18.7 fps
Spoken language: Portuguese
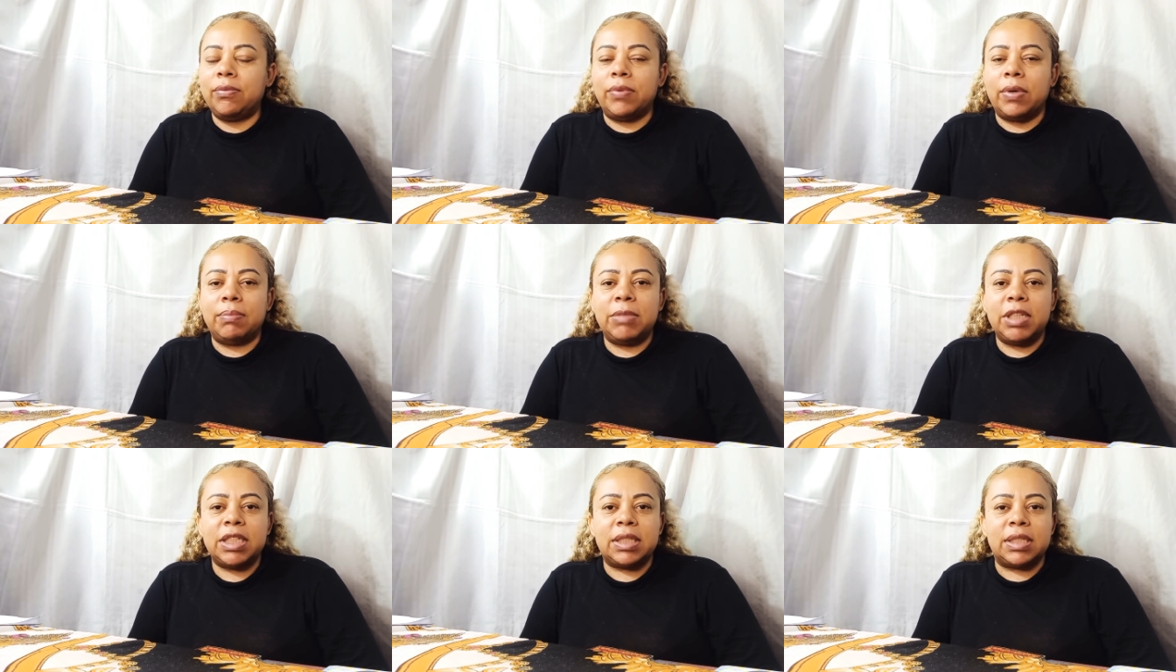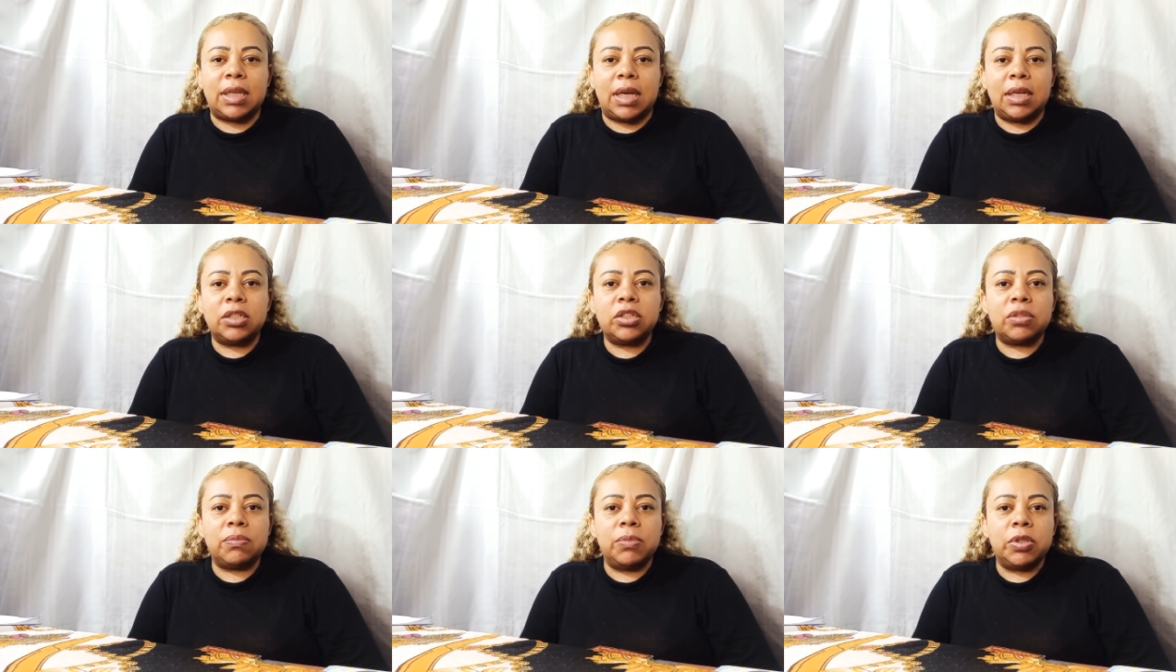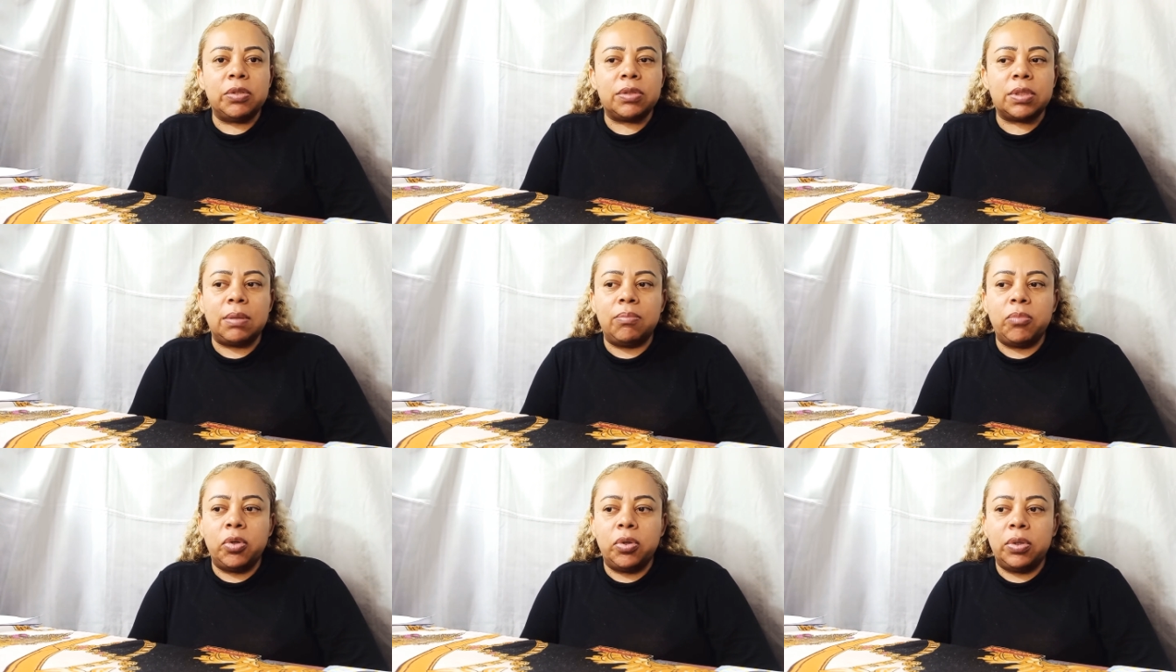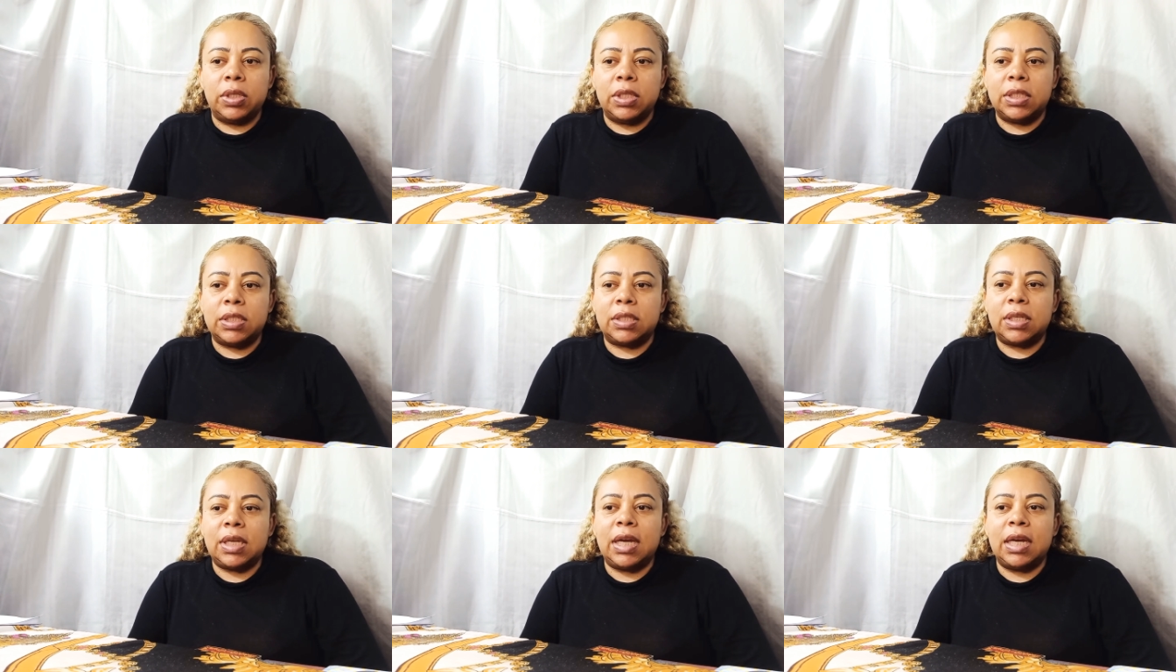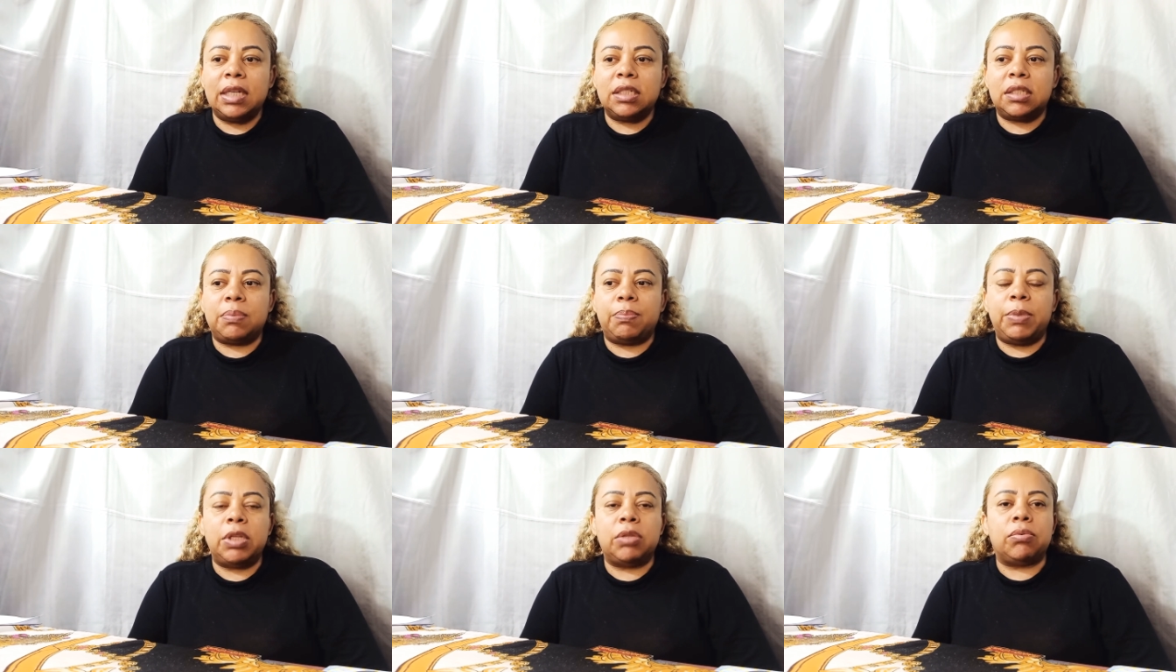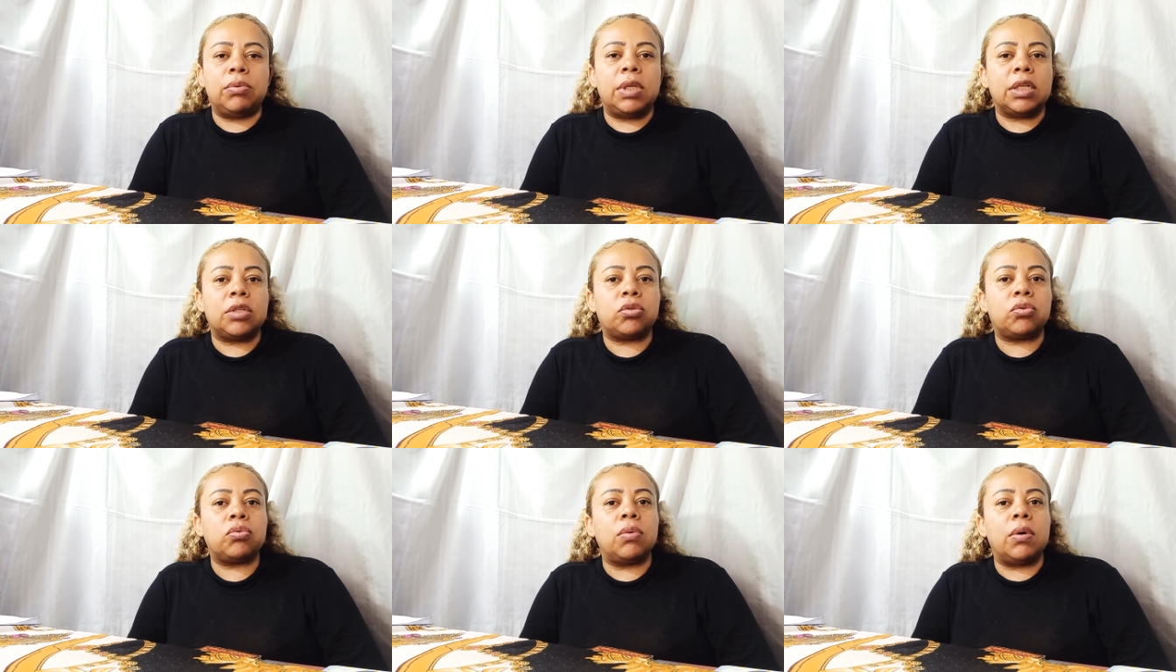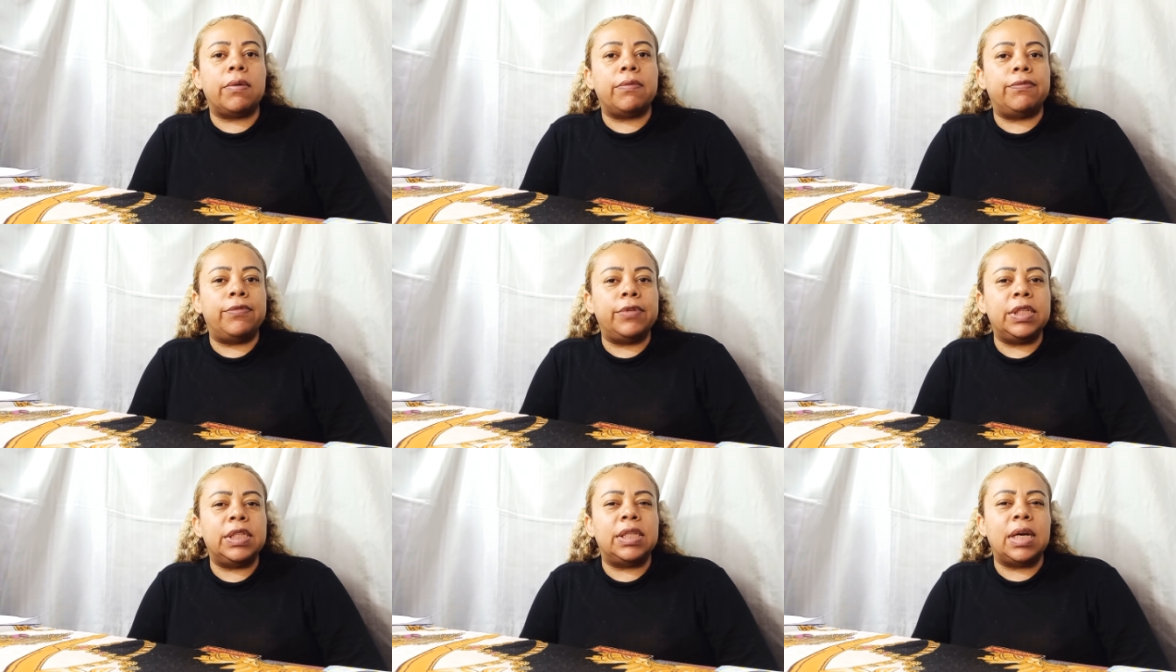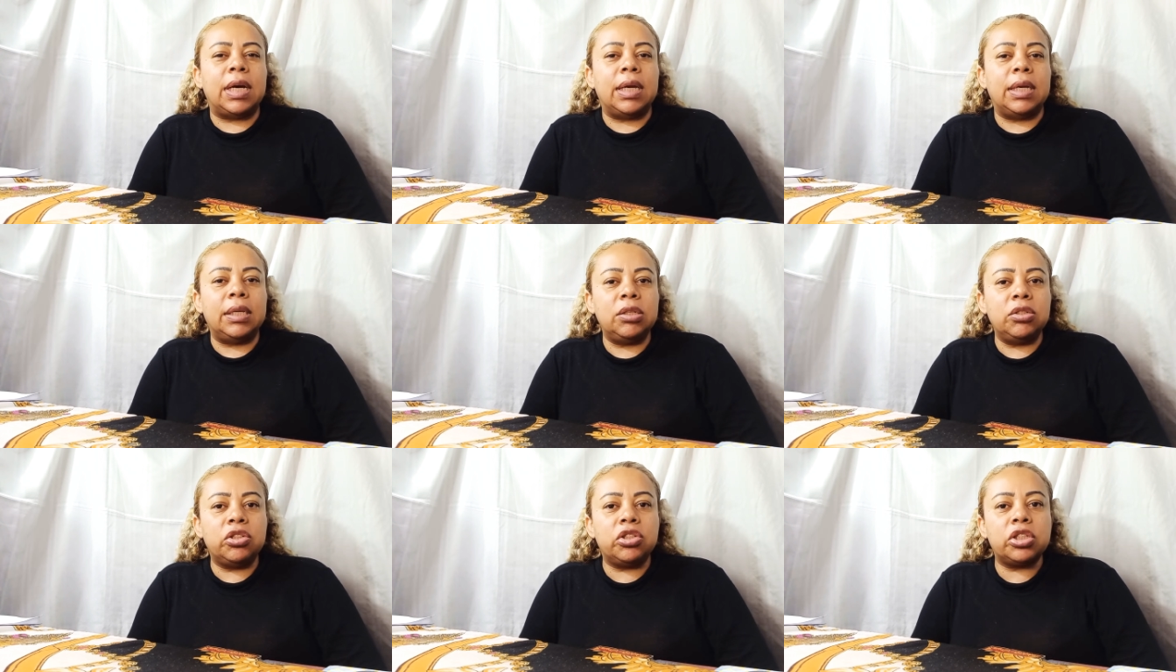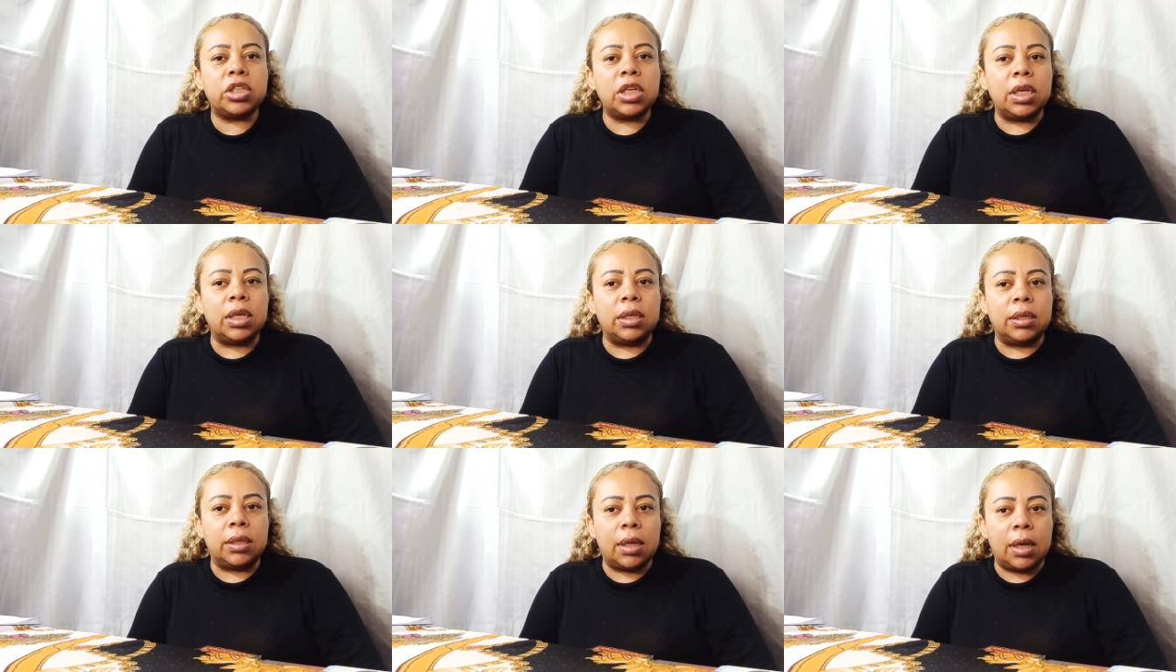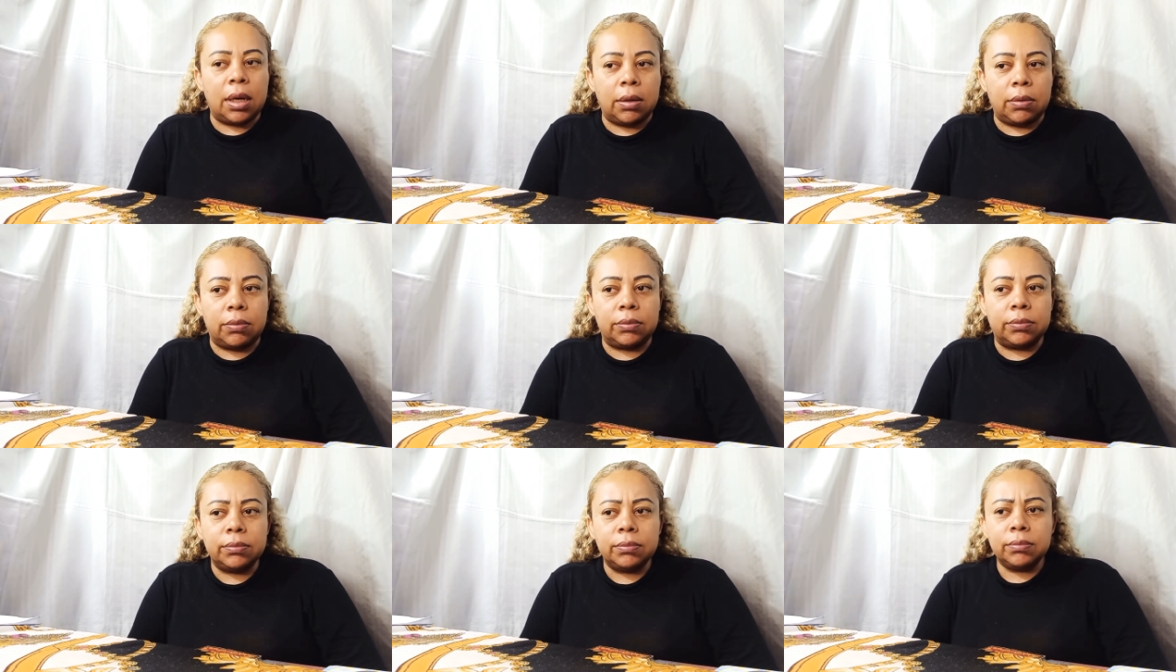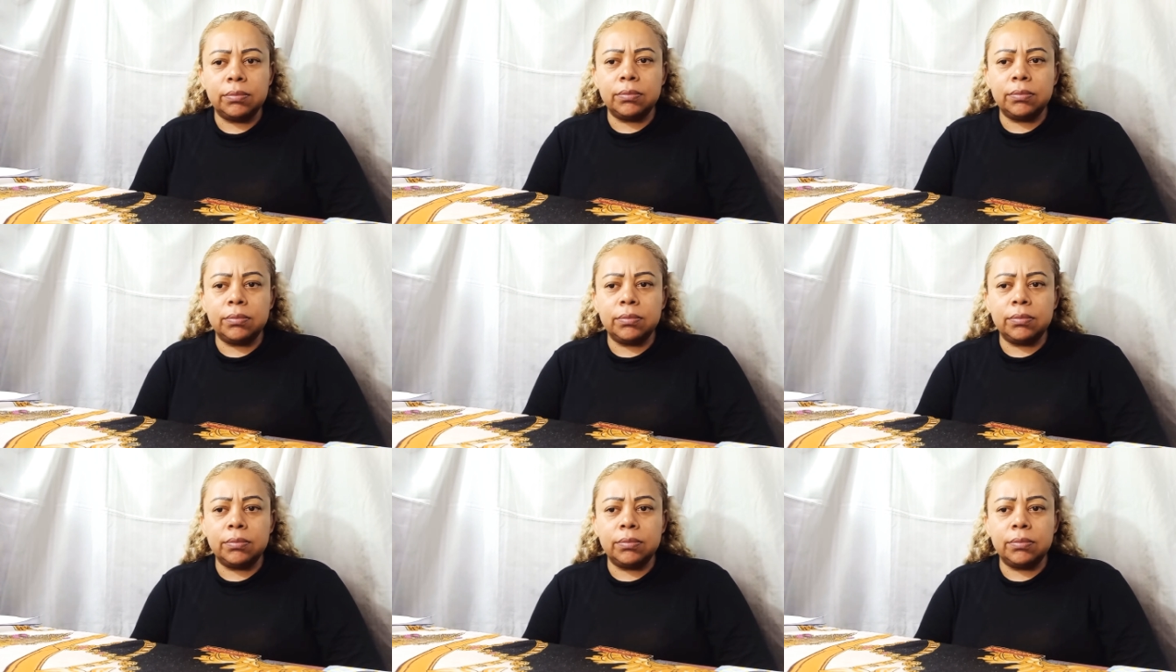Uma mensagem, meus amores, a respeito da sua vida em geral.